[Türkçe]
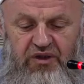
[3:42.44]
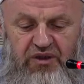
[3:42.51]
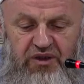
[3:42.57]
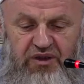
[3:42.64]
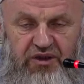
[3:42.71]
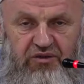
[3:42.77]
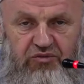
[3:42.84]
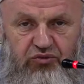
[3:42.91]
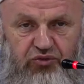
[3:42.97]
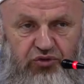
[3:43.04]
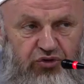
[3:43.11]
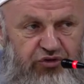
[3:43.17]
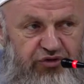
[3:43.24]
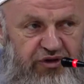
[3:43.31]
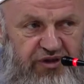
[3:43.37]
Nedir bu
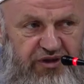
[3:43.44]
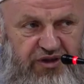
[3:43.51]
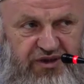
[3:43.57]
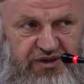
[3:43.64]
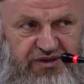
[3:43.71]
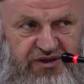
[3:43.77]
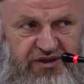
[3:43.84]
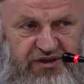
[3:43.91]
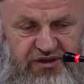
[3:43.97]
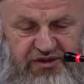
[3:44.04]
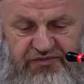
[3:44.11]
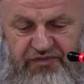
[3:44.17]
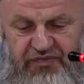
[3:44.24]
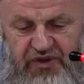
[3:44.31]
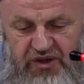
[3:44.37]
dört tane
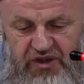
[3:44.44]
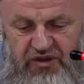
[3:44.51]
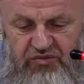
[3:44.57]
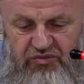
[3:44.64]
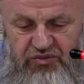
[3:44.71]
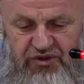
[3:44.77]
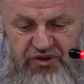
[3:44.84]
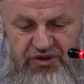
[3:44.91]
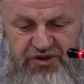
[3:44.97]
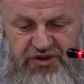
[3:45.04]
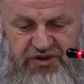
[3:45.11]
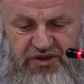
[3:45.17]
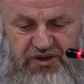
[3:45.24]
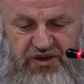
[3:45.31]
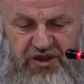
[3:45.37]
hastalık?
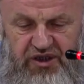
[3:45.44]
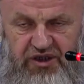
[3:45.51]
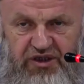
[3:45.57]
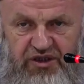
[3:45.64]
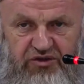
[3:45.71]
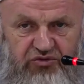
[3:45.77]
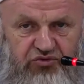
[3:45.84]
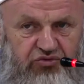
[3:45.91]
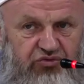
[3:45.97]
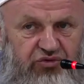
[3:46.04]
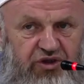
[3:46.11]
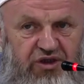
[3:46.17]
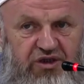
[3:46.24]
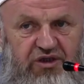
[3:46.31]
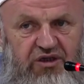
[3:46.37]
Birincisi la
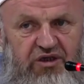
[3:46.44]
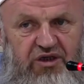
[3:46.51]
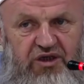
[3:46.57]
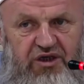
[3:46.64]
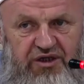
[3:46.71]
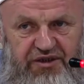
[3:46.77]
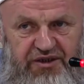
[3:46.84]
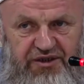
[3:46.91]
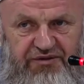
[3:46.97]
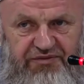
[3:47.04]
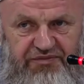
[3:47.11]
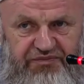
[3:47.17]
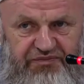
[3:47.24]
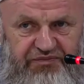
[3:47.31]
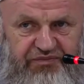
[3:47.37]
yercune liqa'ana.
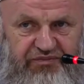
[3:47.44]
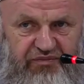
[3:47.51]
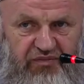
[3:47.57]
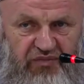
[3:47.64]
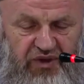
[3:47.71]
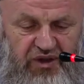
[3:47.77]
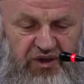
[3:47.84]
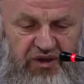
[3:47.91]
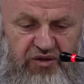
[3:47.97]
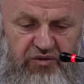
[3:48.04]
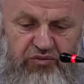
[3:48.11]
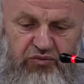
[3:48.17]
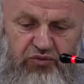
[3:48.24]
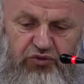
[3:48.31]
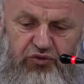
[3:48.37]

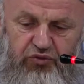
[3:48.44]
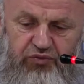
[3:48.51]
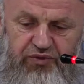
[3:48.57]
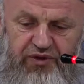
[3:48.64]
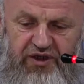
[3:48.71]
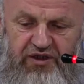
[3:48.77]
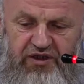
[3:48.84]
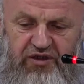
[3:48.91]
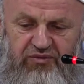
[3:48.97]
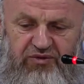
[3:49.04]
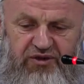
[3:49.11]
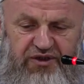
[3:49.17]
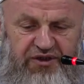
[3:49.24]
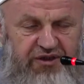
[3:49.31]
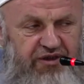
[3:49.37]
Bütün
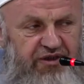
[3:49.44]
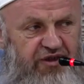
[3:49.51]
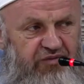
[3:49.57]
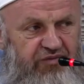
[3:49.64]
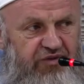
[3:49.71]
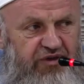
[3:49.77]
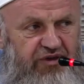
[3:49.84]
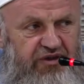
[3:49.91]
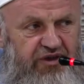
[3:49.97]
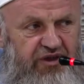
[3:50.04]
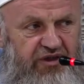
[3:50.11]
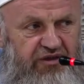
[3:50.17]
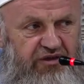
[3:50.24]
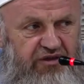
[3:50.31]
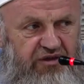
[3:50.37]
planlamalarını
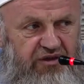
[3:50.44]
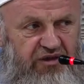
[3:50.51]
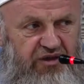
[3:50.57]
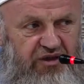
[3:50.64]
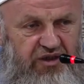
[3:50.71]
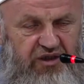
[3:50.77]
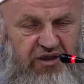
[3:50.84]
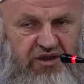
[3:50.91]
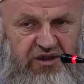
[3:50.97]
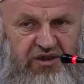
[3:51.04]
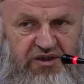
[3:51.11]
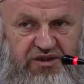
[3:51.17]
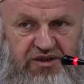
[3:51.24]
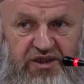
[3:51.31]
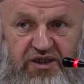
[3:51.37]
yaparken
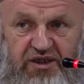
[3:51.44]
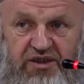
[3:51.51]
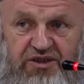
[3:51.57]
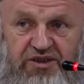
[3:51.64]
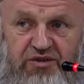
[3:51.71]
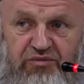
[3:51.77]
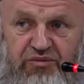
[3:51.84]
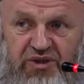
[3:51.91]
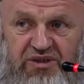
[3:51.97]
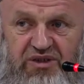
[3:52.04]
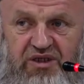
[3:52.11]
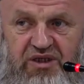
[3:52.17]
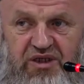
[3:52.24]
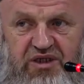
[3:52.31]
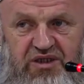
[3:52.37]
sadece
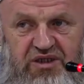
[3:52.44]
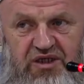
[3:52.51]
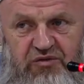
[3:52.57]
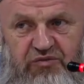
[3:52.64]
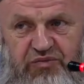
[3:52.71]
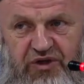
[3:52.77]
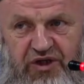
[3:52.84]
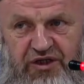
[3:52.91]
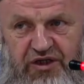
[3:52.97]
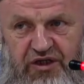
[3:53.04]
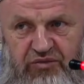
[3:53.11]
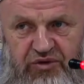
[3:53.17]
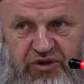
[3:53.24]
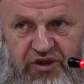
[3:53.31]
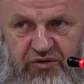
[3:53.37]
mezara kadar
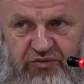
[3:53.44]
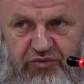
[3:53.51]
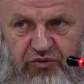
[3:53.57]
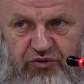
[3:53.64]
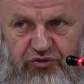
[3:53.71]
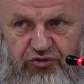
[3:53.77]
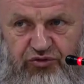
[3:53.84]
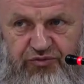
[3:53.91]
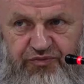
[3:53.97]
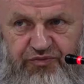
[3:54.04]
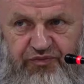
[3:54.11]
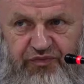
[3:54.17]
planlama yapıyor.